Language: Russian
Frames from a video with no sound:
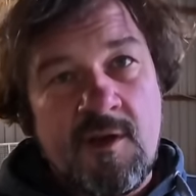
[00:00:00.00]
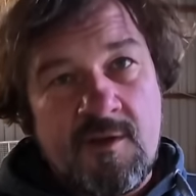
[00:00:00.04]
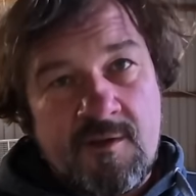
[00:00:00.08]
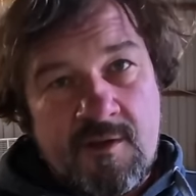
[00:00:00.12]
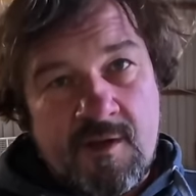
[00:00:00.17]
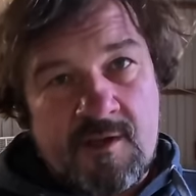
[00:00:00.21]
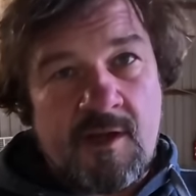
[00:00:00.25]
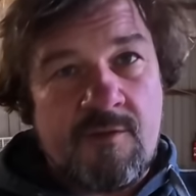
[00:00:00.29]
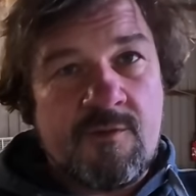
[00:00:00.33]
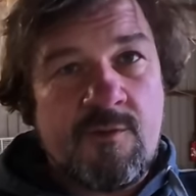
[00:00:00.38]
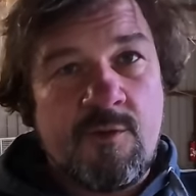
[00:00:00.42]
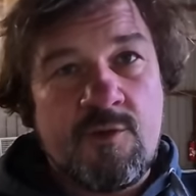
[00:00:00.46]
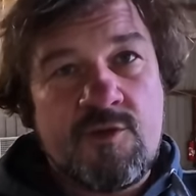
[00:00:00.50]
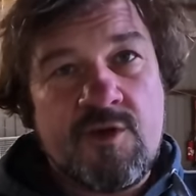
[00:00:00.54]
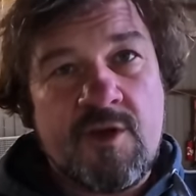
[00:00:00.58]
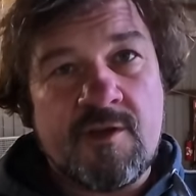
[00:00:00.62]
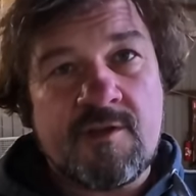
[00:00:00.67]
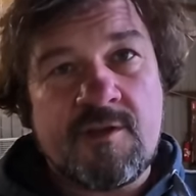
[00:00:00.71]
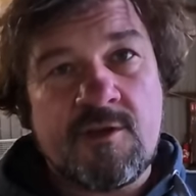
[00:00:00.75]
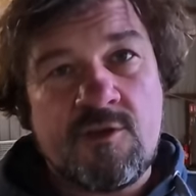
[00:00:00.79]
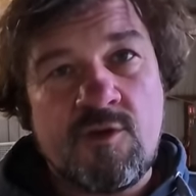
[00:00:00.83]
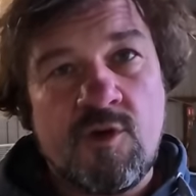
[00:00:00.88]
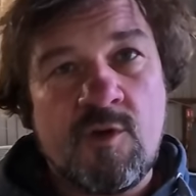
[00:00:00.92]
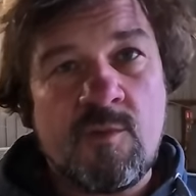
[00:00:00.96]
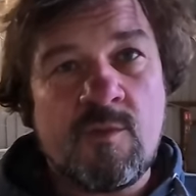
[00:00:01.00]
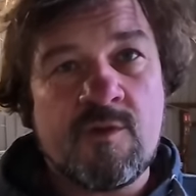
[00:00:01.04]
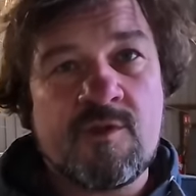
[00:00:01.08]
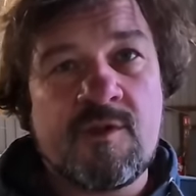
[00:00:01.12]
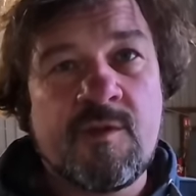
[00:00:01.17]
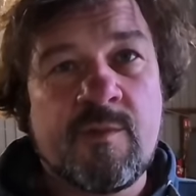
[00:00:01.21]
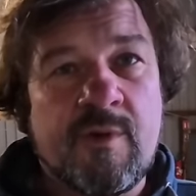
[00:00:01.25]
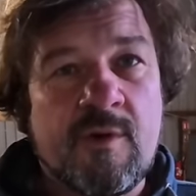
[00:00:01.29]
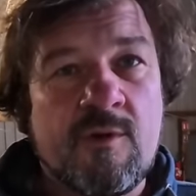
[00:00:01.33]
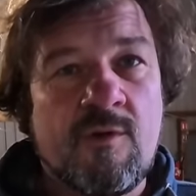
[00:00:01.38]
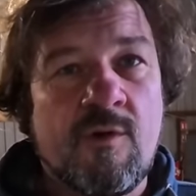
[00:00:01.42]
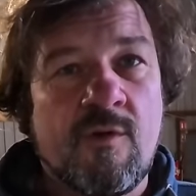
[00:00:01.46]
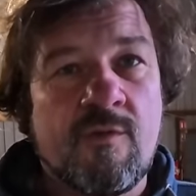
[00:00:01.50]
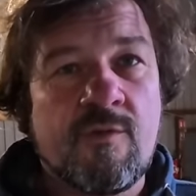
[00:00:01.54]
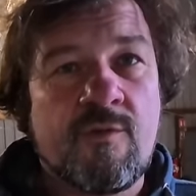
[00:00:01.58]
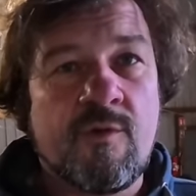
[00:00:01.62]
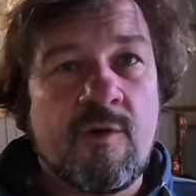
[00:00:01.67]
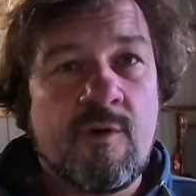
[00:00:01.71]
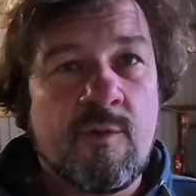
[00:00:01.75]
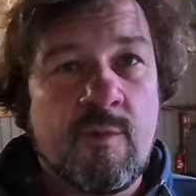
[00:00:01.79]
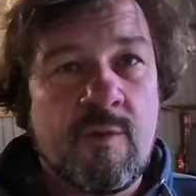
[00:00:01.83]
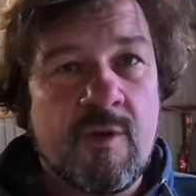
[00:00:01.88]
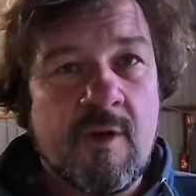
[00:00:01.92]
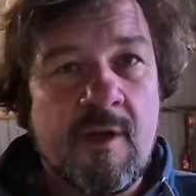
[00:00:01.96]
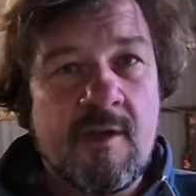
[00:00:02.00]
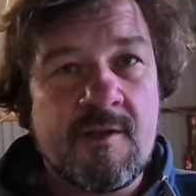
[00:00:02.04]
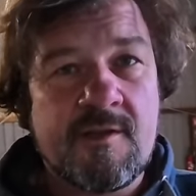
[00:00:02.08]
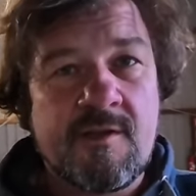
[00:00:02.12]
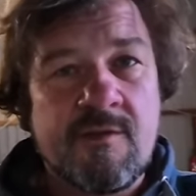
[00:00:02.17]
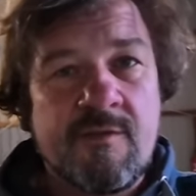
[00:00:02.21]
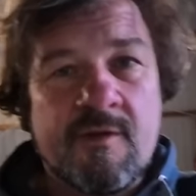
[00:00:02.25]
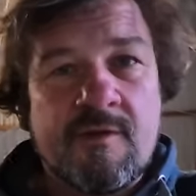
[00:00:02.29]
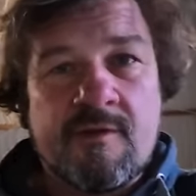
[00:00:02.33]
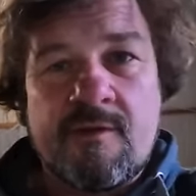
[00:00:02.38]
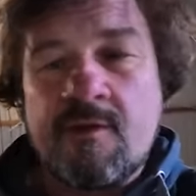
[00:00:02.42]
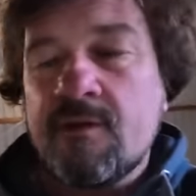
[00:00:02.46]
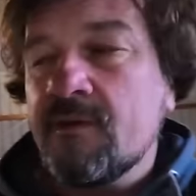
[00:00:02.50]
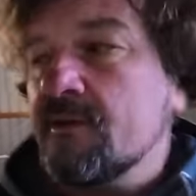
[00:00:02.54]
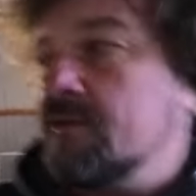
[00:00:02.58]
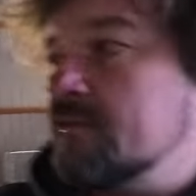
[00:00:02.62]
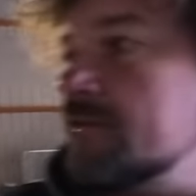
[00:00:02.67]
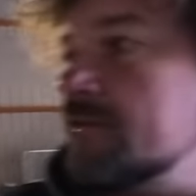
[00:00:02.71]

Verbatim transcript: Тогда включается тормоз на парковку и убирается винт.